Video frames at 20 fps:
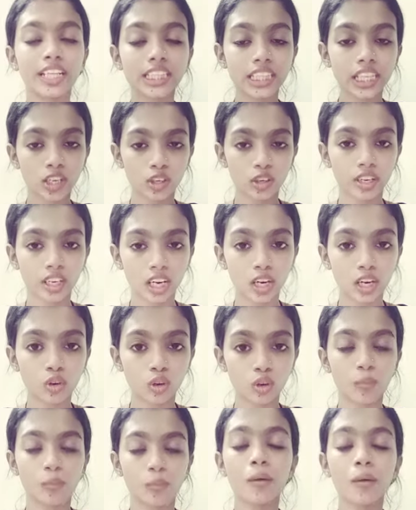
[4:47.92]
இந்தியாவுக்கும் எங்களால்
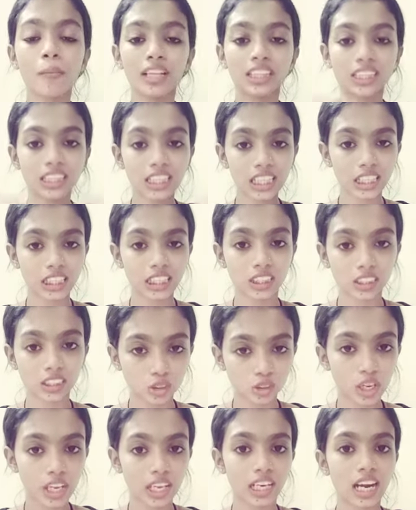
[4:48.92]
கொடுக்க முடியும் மற்ற
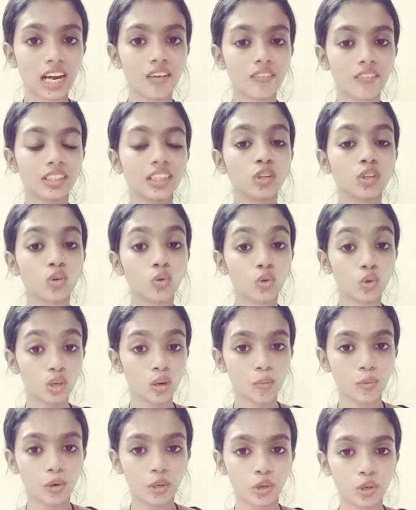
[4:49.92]
கண்ட்ரீஸ்க்கும் எங்களால் வந்து இது
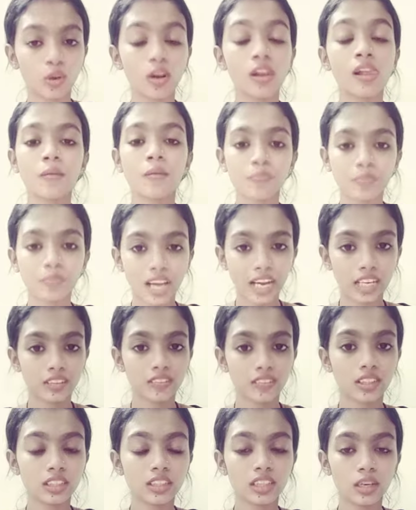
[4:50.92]
கொடுக்க முடியும் நாங்கள்
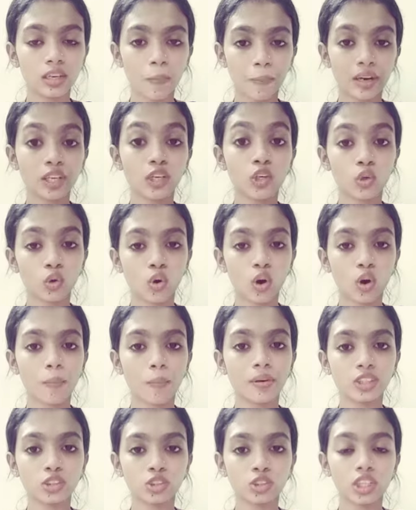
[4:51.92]
இது வந்து பண்ணுறோம்
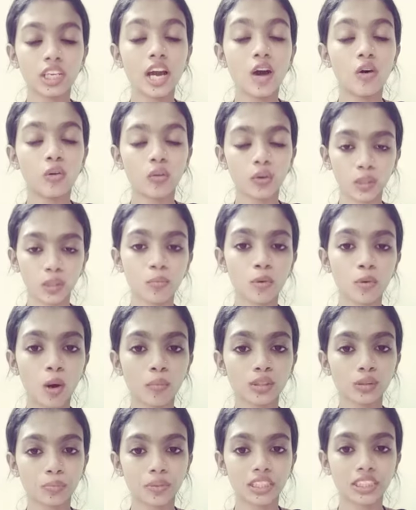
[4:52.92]
அப்படின்னு சொல்லி அவங்க வந்து
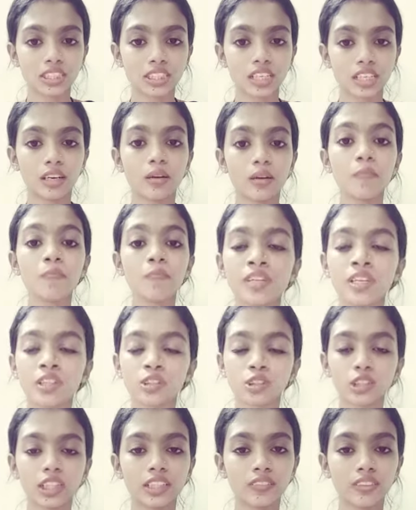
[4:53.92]
ப்ராமிஸ் பண்ணிட்டுருக்காங்க
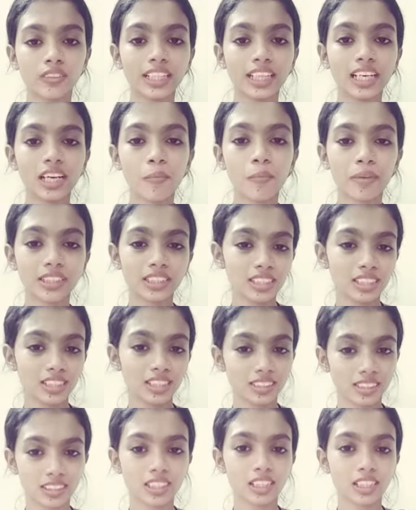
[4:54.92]
ஸோ இது வந்து என்னென்னா மத்திய
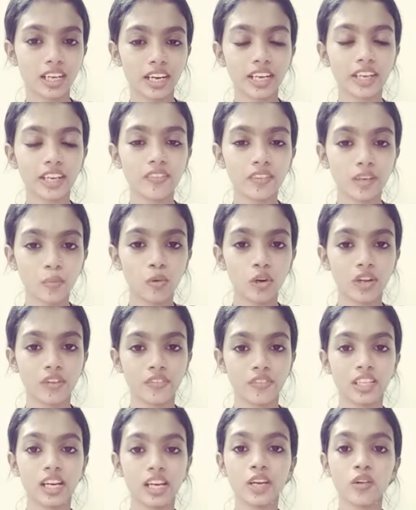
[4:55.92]
அரசு எடுக்க வேண்டிய
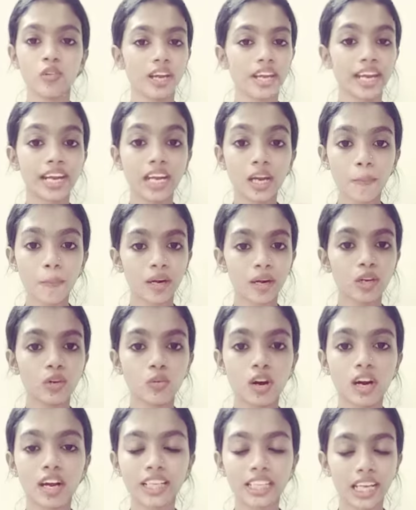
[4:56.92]
முடிவு தான் இவங்க என்ன
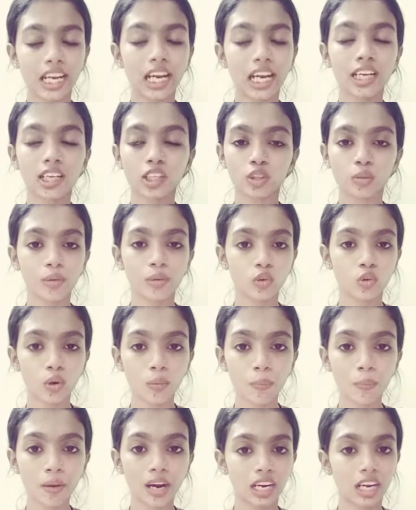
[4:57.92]
பண்ணுவாங்க இது எல்லா நாட்டுக்குமே
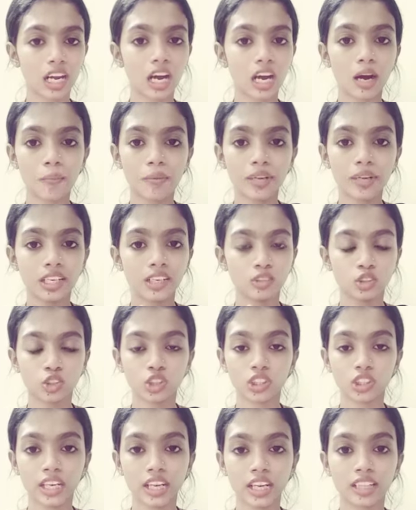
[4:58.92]
கொடுப்பாங்களா அப்படின்ற
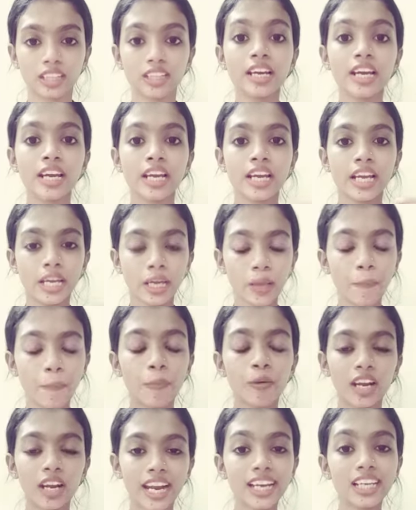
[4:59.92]
விஷயம் தெரியாது
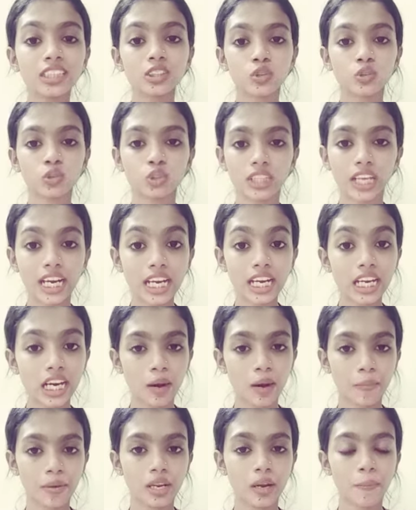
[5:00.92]
இப்போ லேட்டஸ்ட் நியூஸ் என்ன
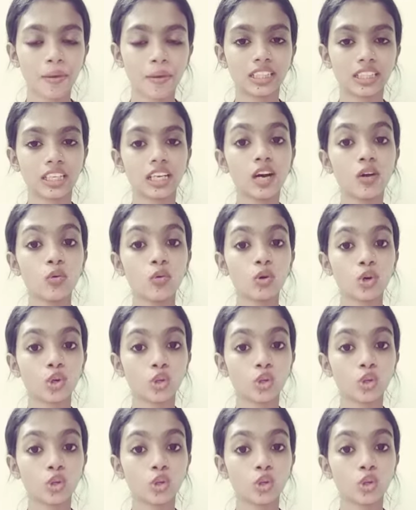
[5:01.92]
அப்படின்னு பார்த்தீங்கன்னா ஒரு